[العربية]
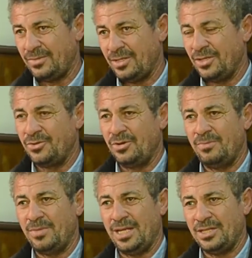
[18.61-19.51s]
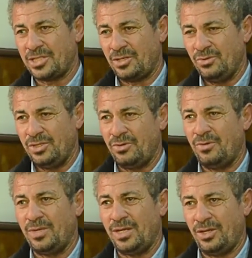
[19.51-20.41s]
لان هم اللي هيزرعوا لنا وهم
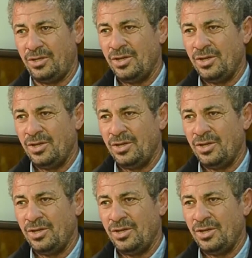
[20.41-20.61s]
اللي